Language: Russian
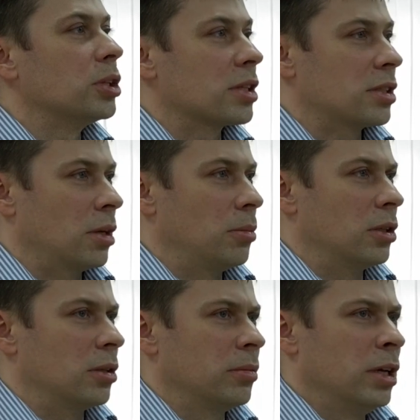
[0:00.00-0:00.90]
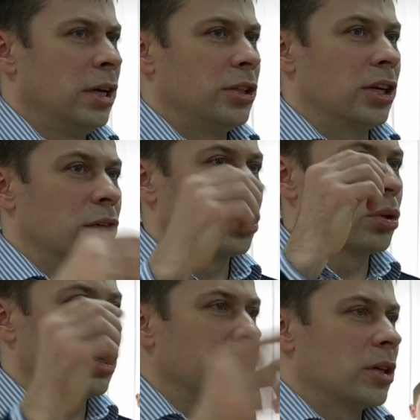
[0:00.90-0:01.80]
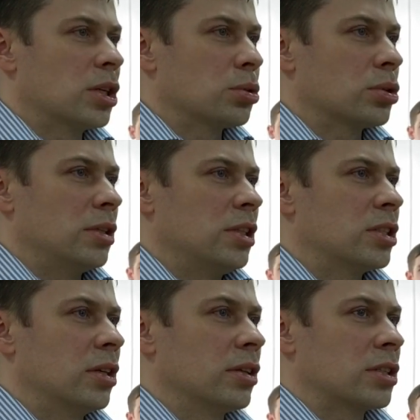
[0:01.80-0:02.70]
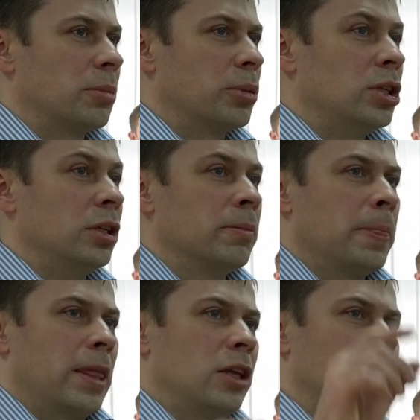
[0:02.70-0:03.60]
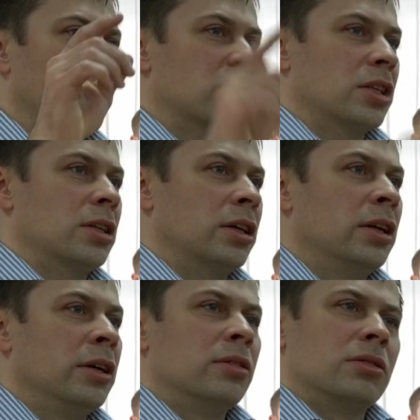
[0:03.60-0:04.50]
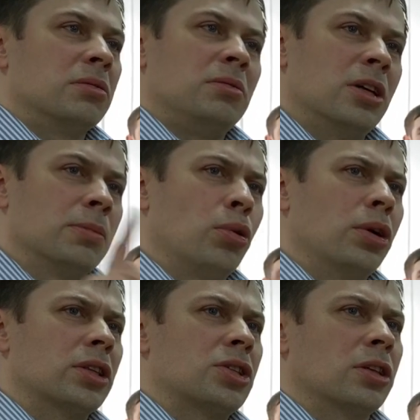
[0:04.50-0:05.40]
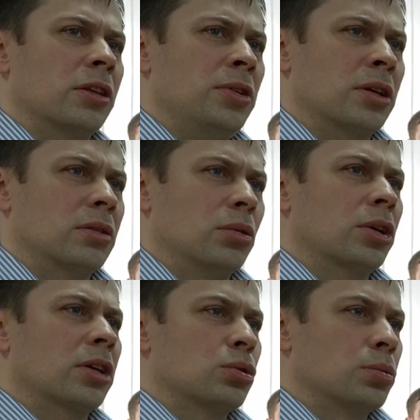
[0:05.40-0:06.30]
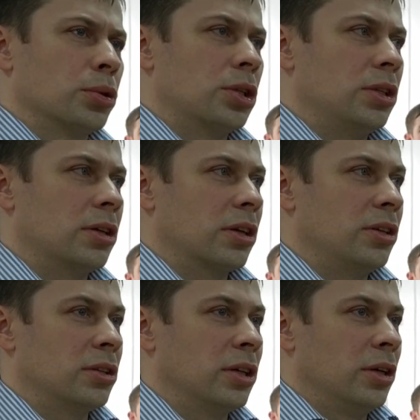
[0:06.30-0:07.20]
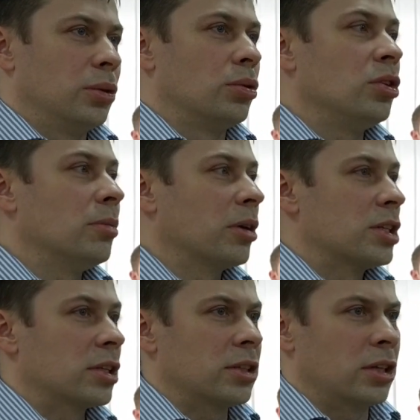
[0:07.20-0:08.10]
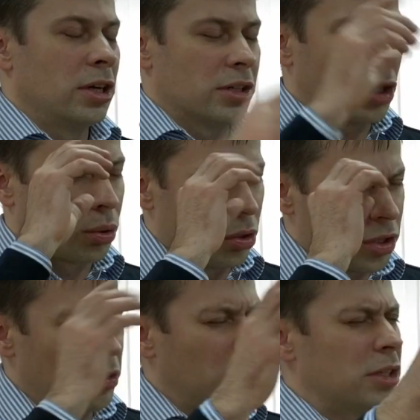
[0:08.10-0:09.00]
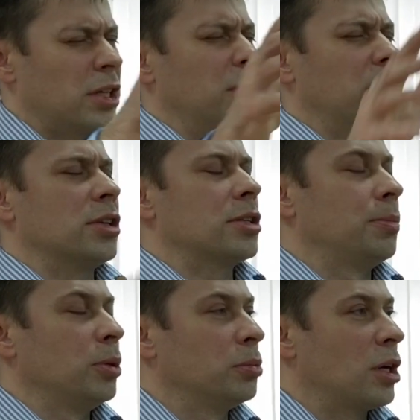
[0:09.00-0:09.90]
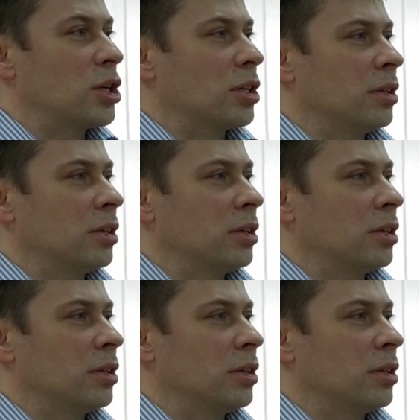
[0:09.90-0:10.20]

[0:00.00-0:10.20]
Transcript: расслабленным. Те, которых Христос исцелил слепоты, они могли сказать, нет Бога это человек, он субботы не хранит. Но они не могли сказать, закрой свои глаза и ходи слепым дальше.